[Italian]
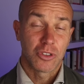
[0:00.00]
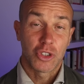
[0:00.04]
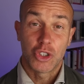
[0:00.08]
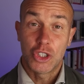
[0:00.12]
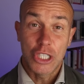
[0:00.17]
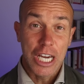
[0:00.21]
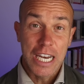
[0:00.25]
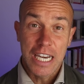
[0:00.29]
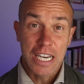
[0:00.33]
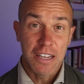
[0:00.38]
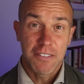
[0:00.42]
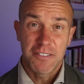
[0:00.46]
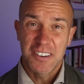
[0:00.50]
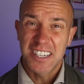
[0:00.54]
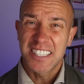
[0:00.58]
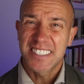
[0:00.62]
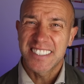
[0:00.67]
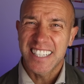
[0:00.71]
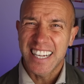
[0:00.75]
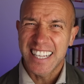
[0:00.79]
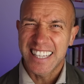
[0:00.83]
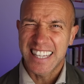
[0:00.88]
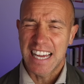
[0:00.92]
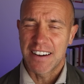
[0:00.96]
Jennifer
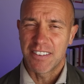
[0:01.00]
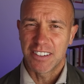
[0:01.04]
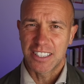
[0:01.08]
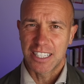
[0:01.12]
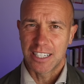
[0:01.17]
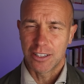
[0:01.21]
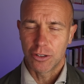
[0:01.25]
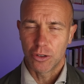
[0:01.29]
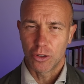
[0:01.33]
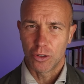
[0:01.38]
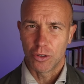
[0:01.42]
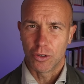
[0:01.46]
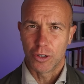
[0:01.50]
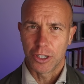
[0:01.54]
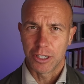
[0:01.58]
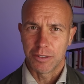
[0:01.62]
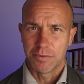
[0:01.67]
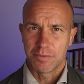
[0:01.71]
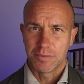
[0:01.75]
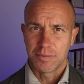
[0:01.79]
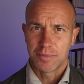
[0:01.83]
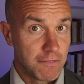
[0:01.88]
saltava dal dolore.